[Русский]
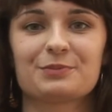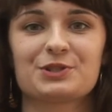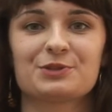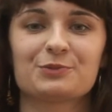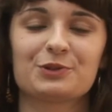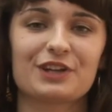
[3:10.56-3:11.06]

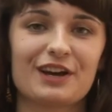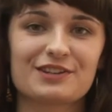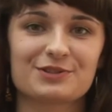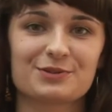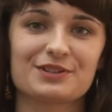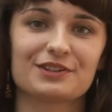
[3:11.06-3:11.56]
почему я,
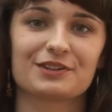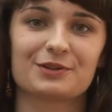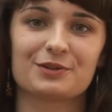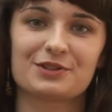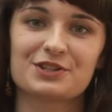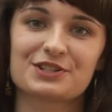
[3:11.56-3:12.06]
студентка
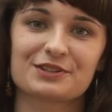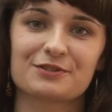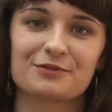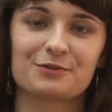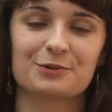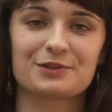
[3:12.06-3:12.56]

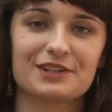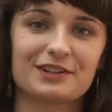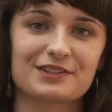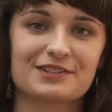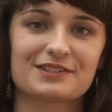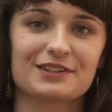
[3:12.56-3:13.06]
юридического
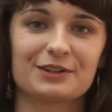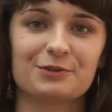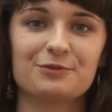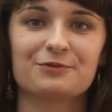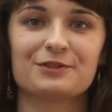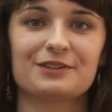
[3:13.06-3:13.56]
факультета,
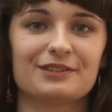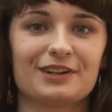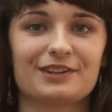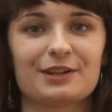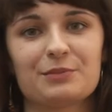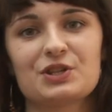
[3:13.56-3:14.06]
состою в
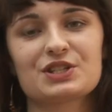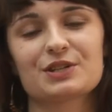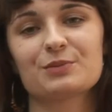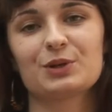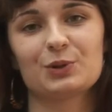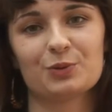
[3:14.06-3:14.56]

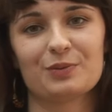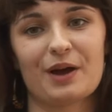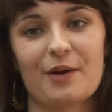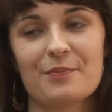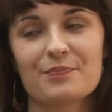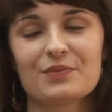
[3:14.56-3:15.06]
экономическом клубе.
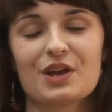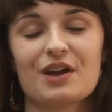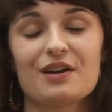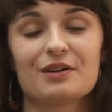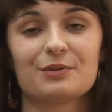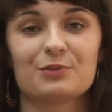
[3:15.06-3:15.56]

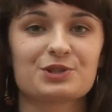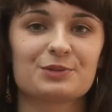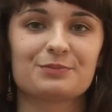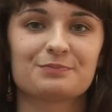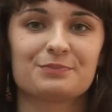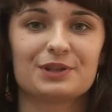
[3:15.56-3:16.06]

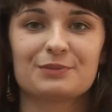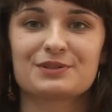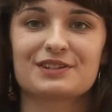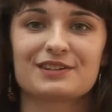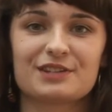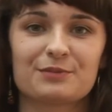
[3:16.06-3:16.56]
Можно было бы
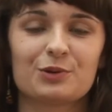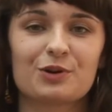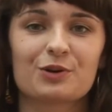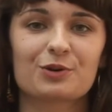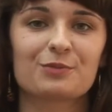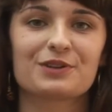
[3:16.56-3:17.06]
сказать много
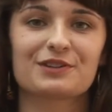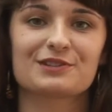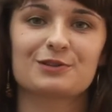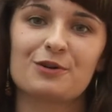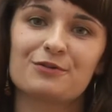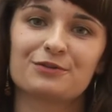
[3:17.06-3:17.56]
громких
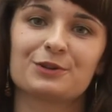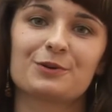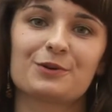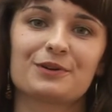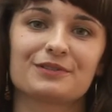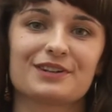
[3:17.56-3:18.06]
слов,
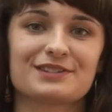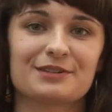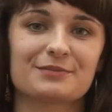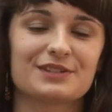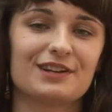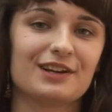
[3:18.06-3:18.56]
но на
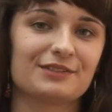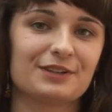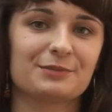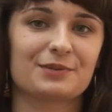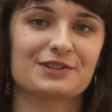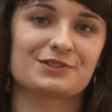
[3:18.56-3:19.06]
самом деле
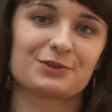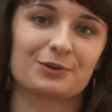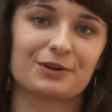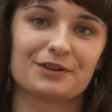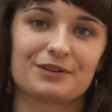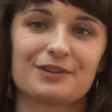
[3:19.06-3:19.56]
ответ
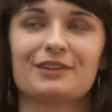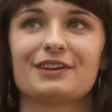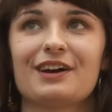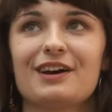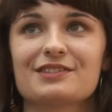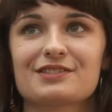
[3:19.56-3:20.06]
простой.
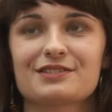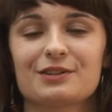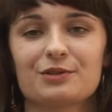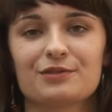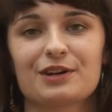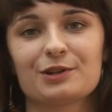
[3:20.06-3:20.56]
Я
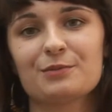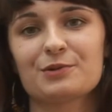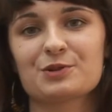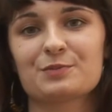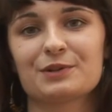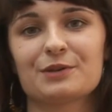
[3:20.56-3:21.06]
состою в
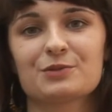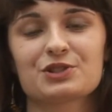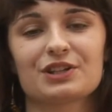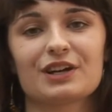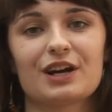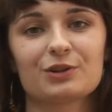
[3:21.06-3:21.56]
экономикус, потому
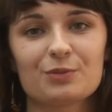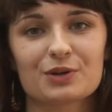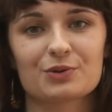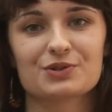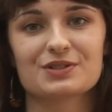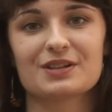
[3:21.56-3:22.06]
что
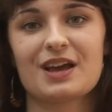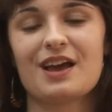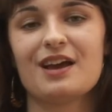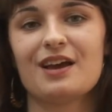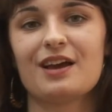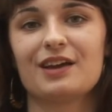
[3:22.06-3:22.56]
экономикус –
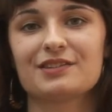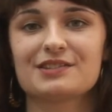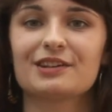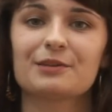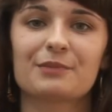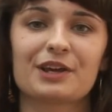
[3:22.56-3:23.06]
это
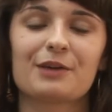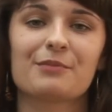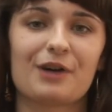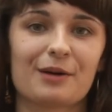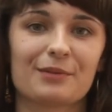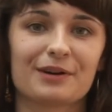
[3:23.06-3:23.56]
дело моей
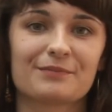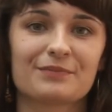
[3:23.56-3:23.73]
мамы.